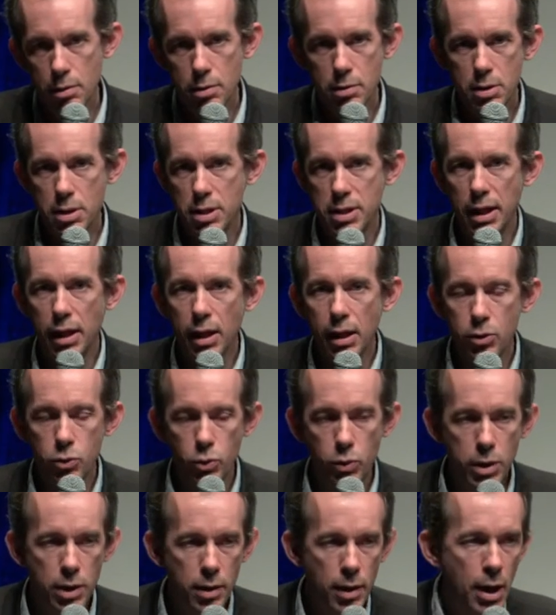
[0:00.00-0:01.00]
c'est
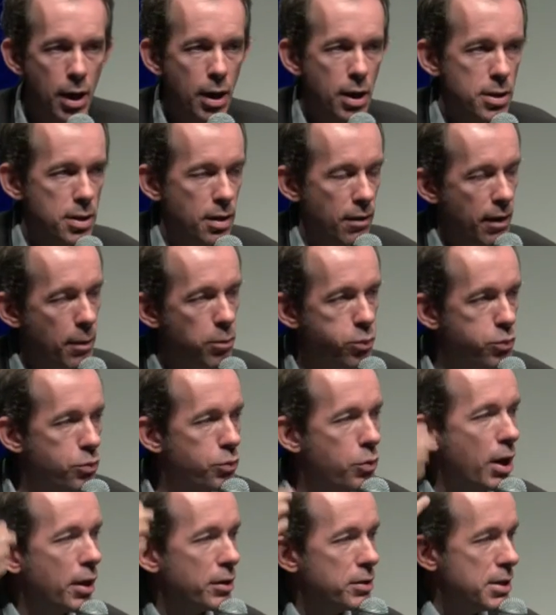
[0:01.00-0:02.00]
gratuit. Ça va
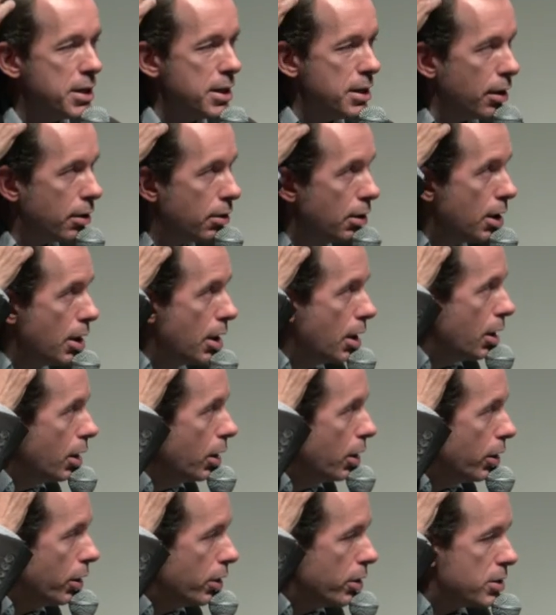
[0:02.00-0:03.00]
pouvoir dire,
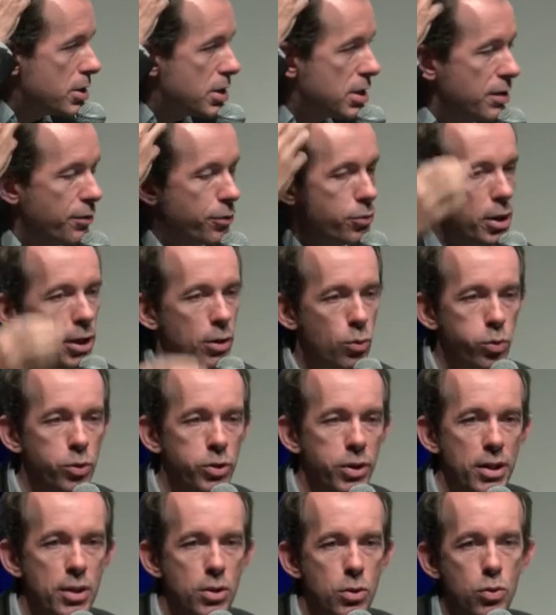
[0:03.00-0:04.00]
euh, si vous
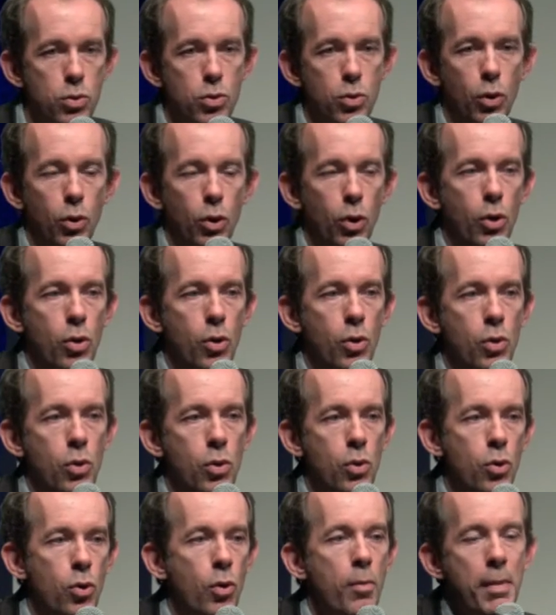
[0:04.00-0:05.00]
l'écoutez sur
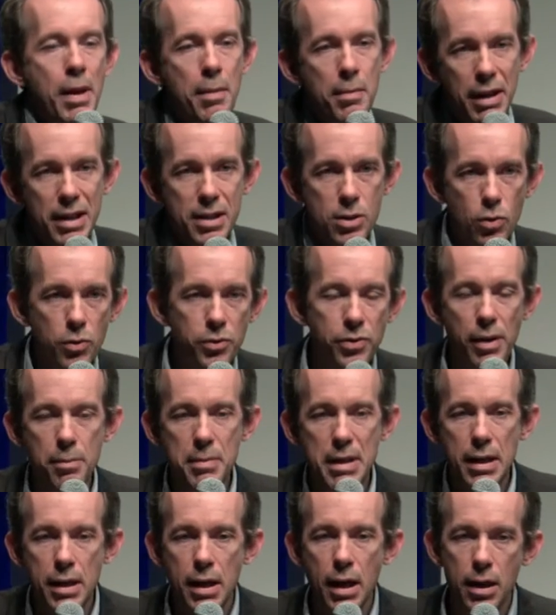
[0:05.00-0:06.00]
euh, le même réseau
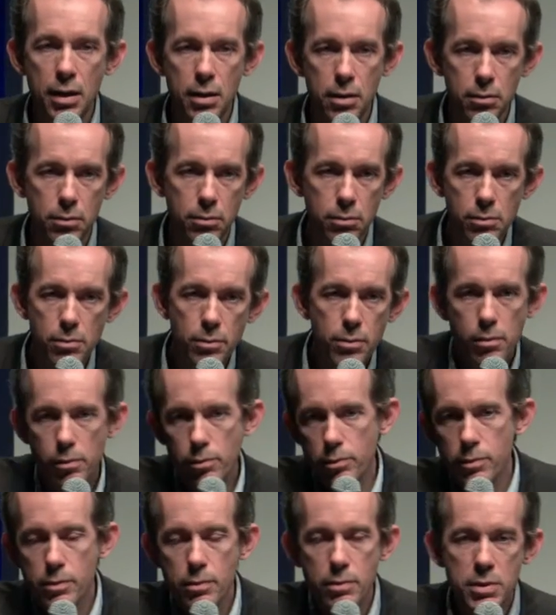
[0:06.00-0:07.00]
familial,
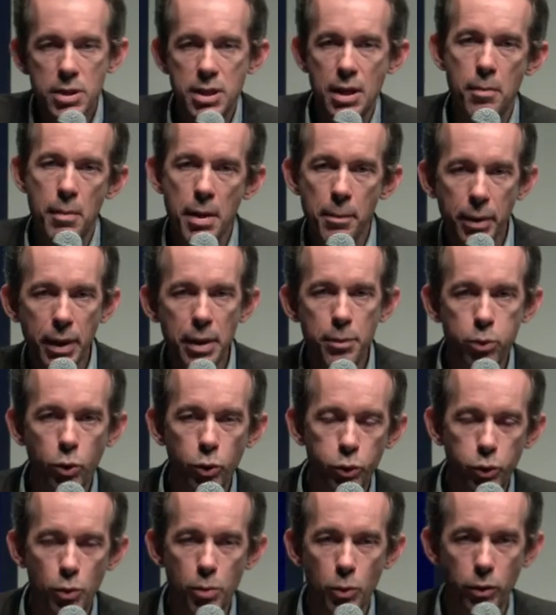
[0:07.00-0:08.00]
c'est le même prix
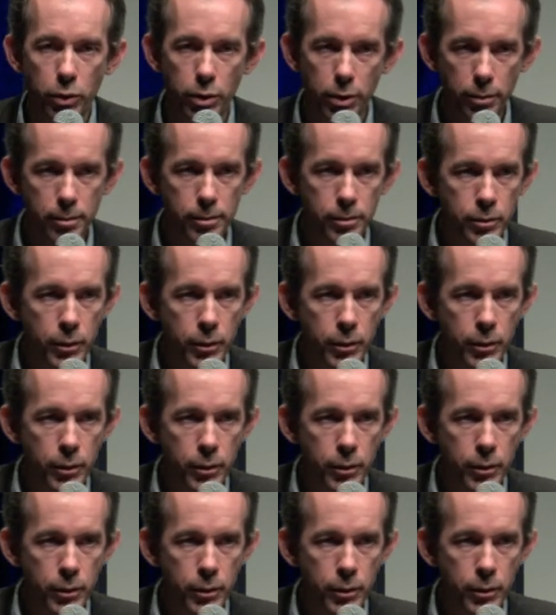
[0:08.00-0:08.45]
pour tout le monde.